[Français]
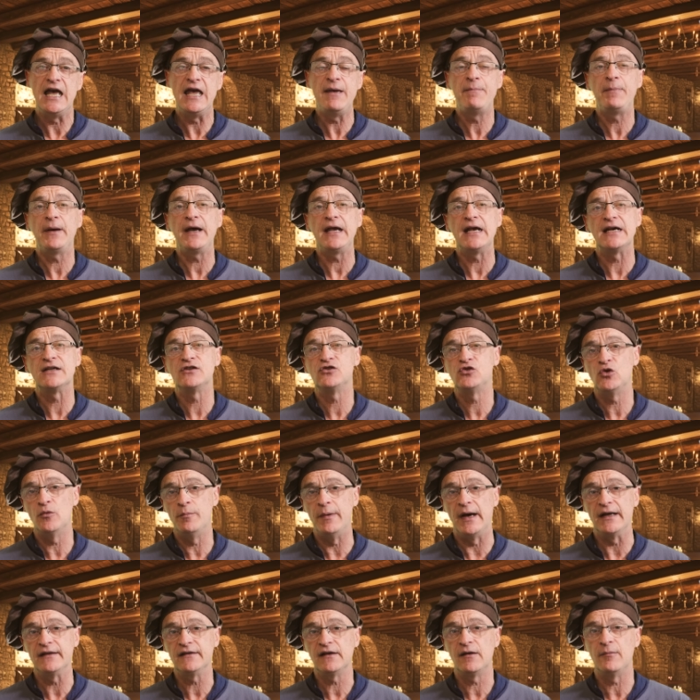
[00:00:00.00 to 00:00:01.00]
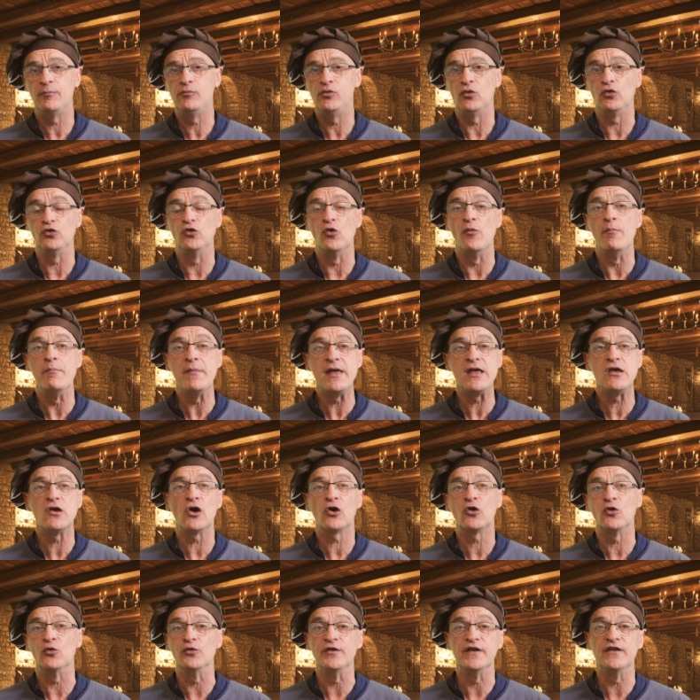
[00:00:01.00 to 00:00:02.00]
et prêts à se battre pour de
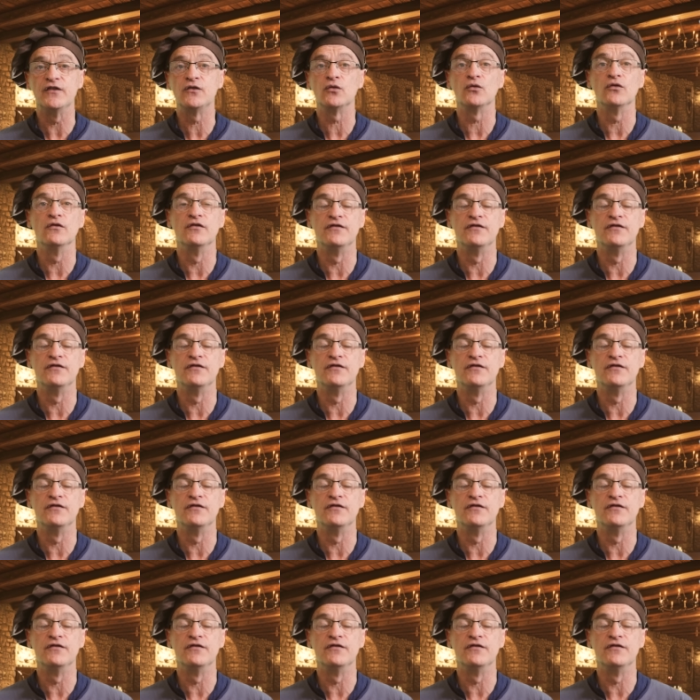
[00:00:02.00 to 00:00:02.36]
meilleures conditions